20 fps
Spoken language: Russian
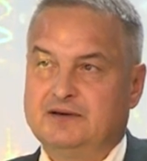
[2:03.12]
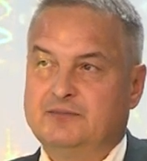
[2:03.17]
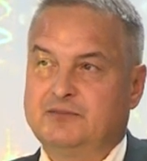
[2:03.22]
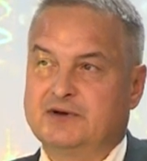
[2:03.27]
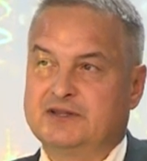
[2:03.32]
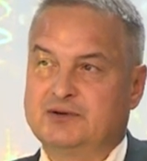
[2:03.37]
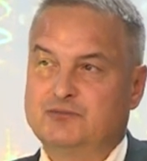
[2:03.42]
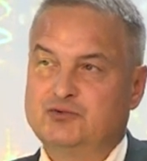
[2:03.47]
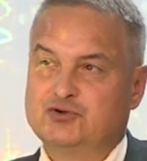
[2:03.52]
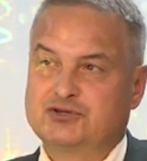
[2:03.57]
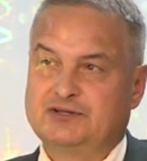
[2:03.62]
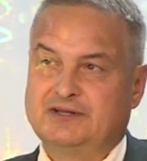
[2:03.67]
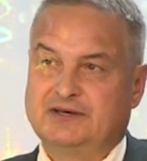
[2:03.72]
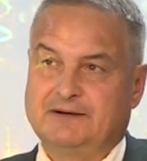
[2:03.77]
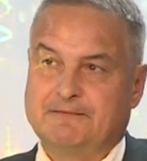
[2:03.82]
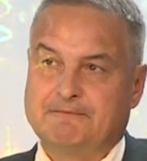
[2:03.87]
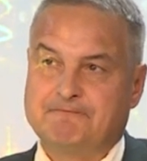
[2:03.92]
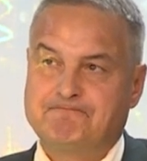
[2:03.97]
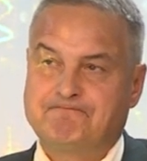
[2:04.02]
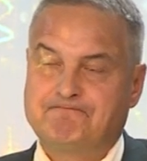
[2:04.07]
Потому
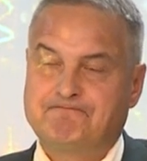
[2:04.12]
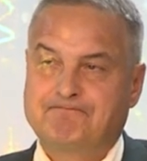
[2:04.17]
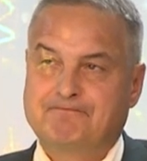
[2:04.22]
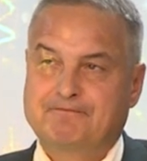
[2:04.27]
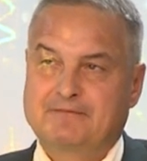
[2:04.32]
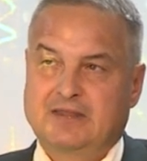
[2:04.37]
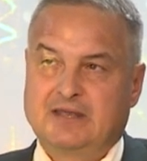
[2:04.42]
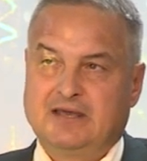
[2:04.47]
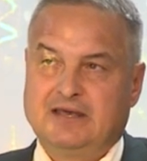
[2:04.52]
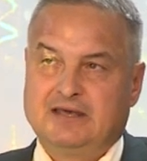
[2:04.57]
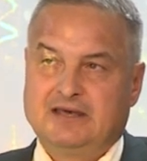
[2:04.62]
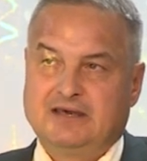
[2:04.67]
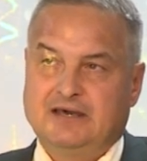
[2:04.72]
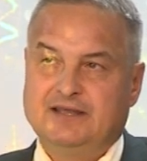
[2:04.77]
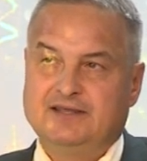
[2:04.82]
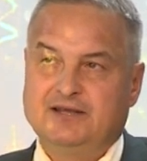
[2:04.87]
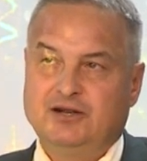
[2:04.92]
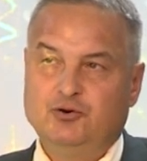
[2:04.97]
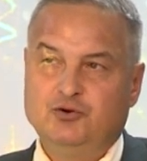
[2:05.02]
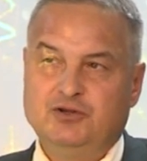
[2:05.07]
что
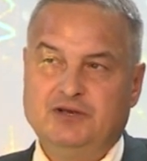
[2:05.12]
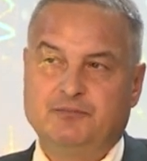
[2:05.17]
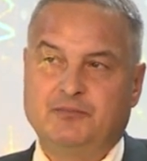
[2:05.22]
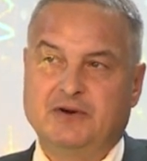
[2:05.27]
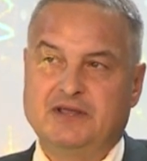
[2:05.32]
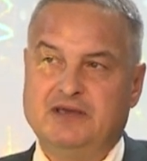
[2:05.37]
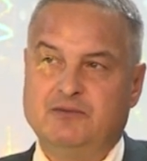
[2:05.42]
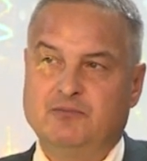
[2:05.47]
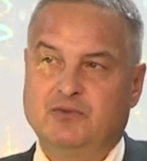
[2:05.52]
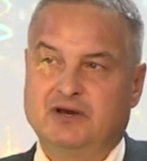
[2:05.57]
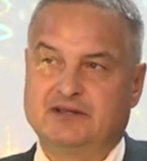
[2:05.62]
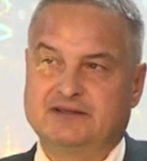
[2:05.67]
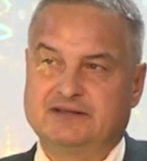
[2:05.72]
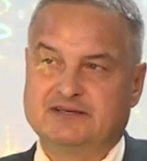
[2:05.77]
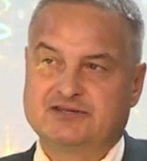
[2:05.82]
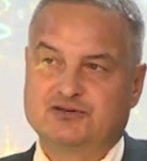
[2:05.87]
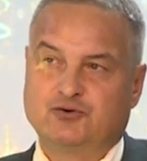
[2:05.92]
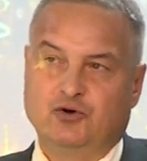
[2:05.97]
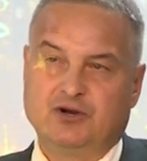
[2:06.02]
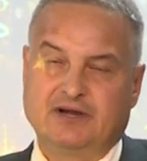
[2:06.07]
эти люди понимают,
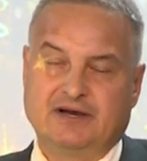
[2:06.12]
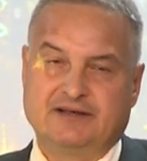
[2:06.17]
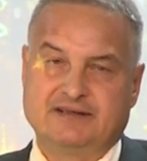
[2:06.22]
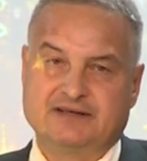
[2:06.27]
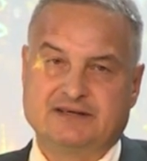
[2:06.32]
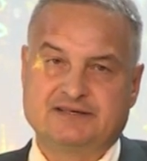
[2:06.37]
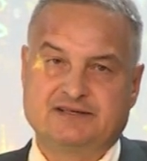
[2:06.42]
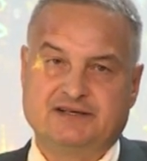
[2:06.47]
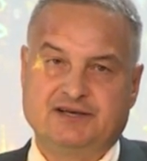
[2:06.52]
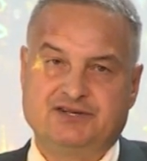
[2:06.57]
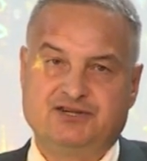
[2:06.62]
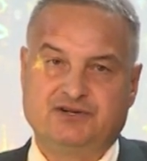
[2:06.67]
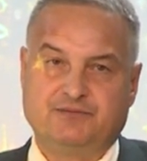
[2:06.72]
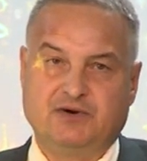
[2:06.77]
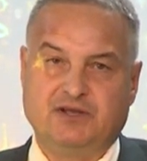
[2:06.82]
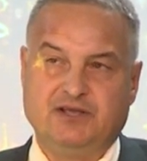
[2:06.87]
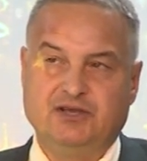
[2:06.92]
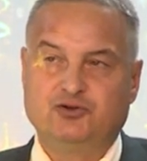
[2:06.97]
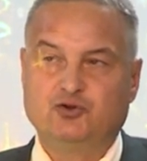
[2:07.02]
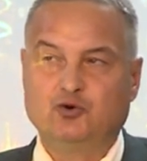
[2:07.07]
насколько она
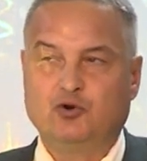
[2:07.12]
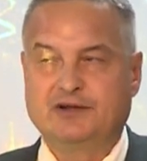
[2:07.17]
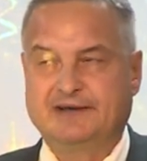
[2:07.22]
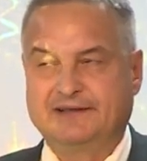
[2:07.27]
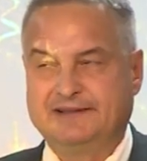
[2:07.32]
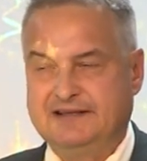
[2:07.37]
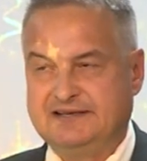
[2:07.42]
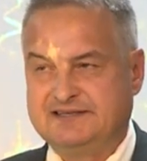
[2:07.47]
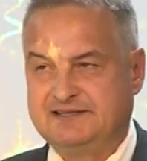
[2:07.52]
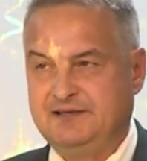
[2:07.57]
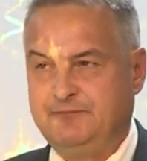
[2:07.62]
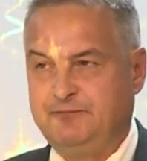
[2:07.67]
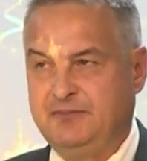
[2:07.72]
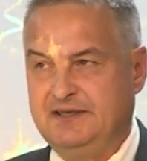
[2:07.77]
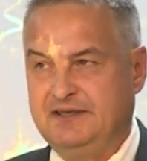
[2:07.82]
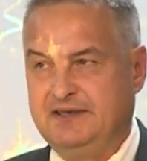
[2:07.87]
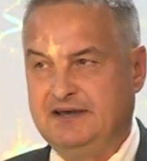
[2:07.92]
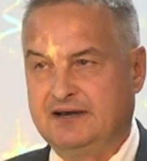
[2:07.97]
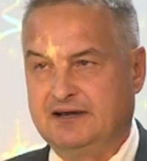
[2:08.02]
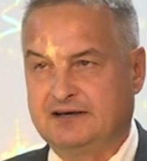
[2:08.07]
значима не только для
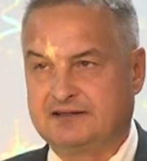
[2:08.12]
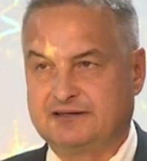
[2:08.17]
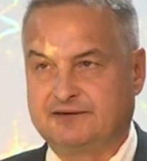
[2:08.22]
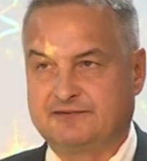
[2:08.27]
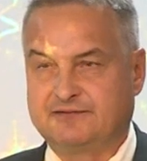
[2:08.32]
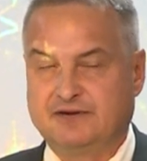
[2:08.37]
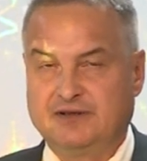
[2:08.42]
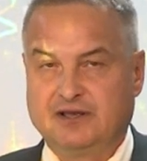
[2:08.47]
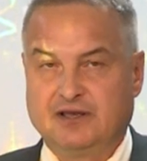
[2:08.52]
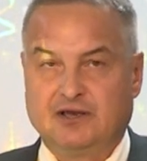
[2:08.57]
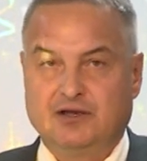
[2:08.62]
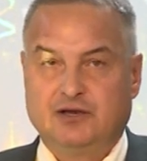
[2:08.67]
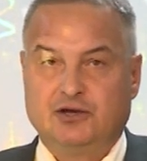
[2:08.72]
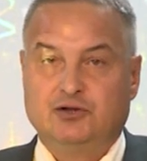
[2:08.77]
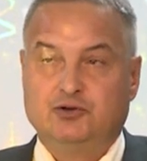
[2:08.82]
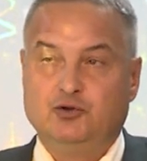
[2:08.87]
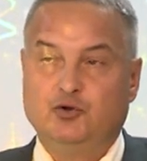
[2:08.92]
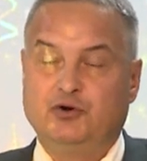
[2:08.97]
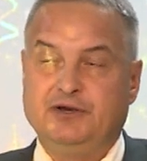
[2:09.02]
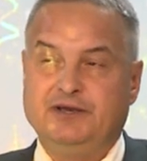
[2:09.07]
стипендиатов,
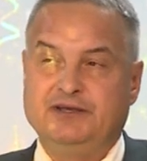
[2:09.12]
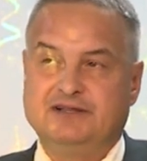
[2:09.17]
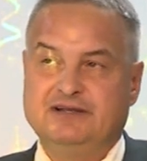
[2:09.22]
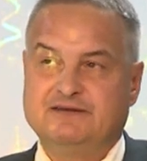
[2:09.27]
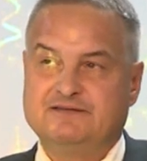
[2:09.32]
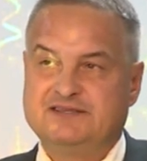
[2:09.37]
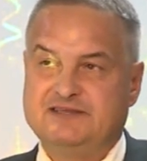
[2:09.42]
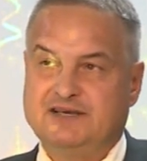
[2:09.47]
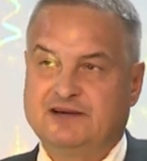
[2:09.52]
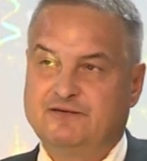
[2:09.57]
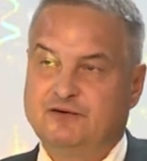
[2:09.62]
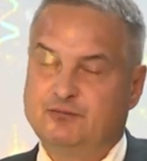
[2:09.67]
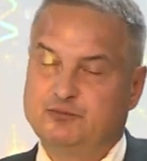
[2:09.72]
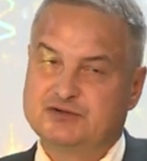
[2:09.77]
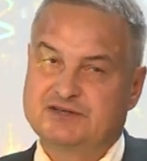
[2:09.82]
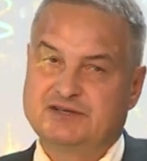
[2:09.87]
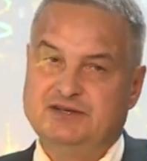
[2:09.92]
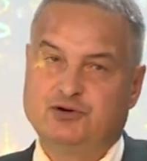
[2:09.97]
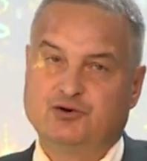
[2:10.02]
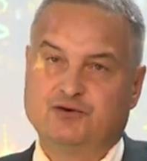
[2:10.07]
но и для всех
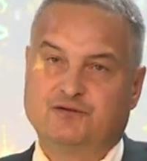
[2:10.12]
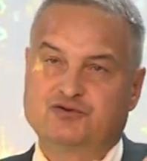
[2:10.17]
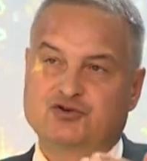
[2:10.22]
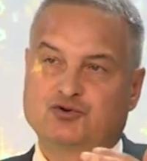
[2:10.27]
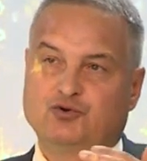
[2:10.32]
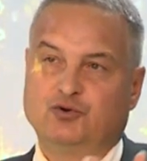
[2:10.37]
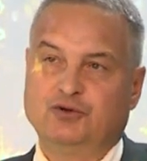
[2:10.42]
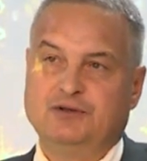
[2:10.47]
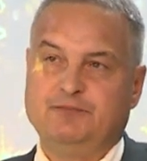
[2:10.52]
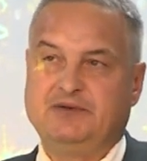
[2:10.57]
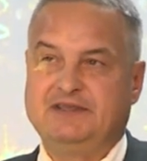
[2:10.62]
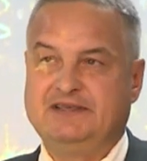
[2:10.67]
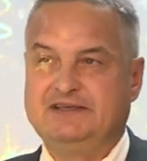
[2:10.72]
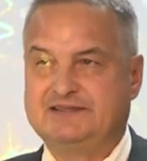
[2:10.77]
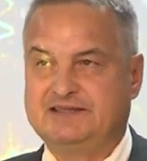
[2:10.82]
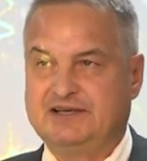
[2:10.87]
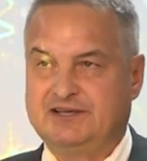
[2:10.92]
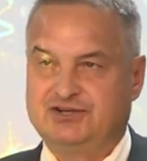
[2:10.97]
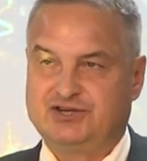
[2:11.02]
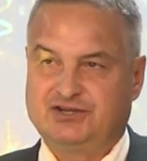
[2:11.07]
выпускников школы
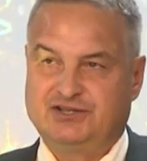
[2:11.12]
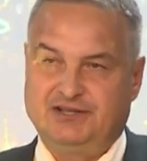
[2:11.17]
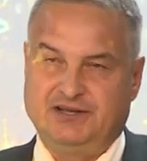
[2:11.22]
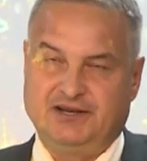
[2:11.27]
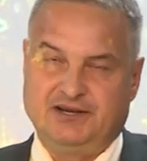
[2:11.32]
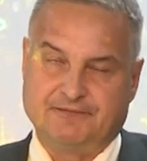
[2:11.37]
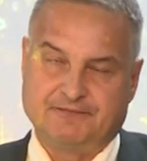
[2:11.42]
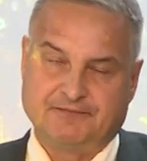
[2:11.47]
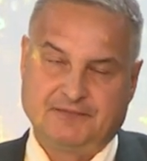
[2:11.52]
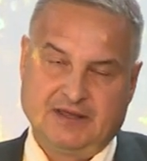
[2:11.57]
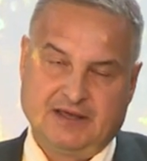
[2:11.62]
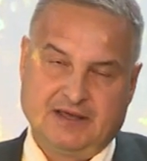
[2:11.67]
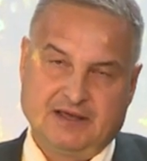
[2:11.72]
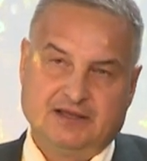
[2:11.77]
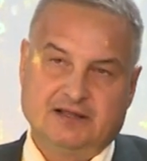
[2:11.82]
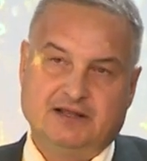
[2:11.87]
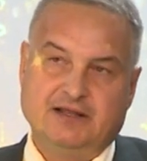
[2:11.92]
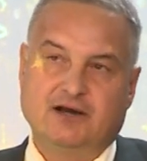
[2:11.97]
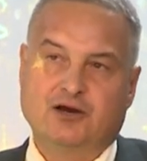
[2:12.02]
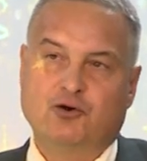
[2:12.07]
54,
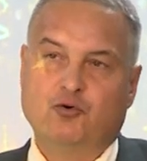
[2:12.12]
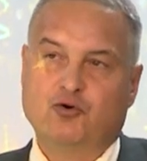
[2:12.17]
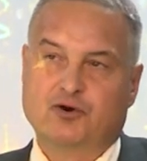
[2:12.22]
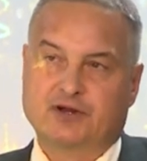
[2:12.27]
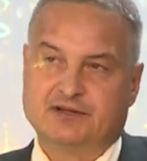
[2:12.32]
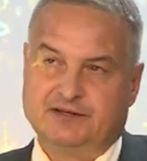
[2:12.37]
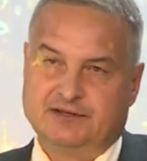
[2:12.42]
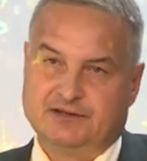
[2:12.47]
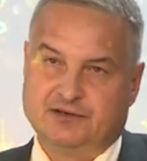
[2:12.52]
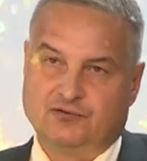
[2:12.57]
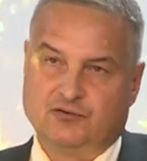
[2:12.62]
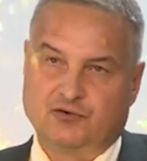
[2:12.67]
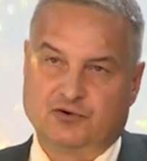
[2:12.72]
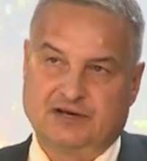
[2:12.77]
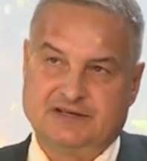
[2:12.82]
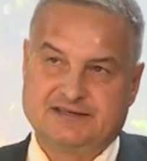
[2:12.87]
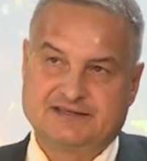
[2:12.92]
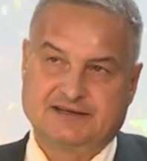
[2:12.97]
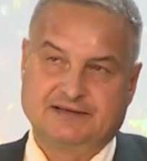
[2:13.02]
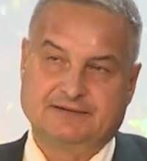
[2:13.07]
для города
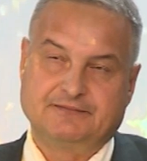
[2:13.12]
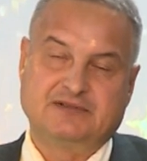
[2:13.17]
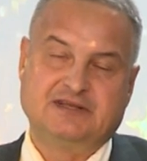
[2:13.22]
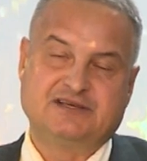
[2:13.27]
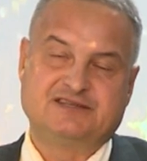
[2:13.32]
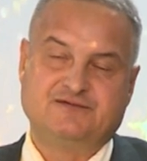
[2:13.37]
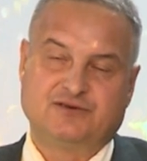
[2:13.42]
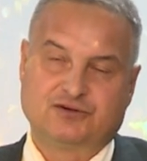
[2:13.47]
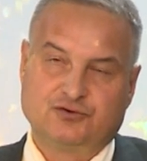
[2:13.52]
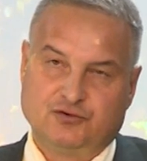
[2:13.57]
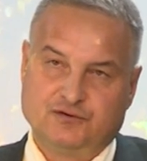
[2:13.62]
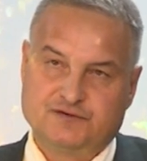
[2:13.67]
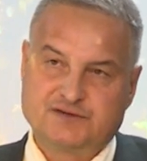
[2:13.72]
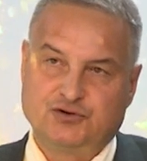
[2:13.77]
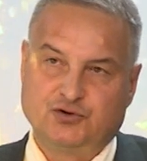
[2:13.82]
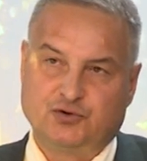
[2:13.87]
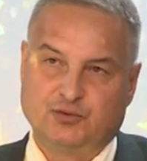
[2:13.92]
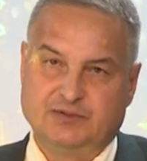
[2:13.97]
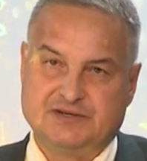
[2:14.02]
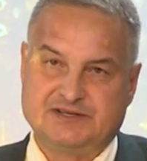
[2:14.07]
Новоуральска, для
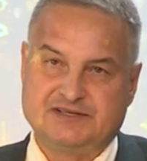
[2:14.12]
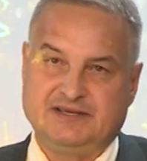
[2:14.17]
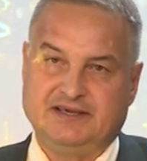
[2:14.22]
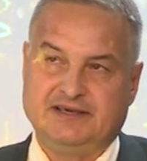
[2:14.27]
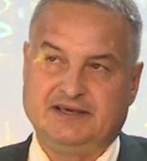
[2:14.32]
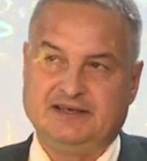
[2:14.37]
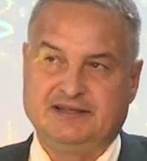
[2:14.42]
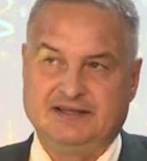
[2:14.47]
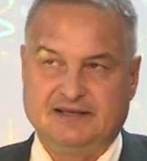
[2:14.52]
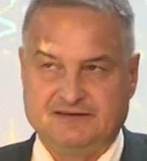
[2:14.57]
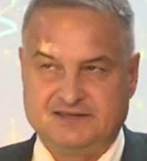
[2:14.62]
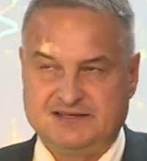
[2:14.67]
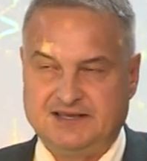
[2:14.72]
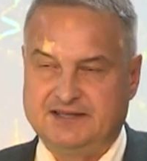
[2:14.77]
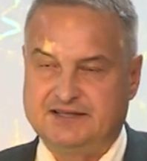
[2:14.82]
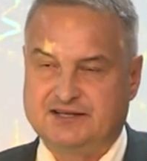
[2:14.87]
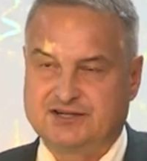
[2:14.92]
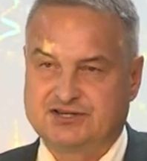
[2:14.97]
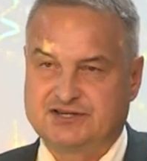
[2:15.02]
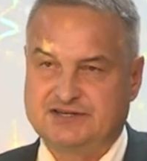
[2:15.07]
Свердловской области и для
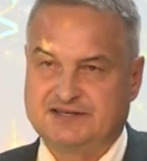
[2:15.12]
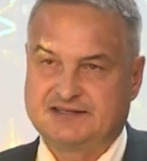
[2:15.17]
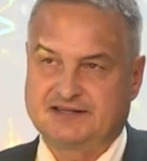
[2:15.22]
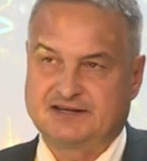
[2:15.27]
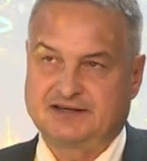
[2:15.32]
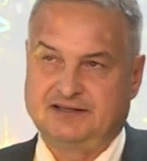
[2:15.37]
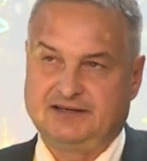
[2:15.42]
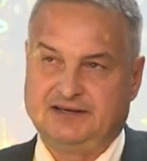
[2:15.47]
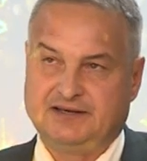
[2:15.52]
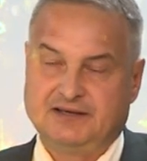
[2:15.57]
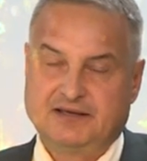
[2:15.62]
всей нашей страны.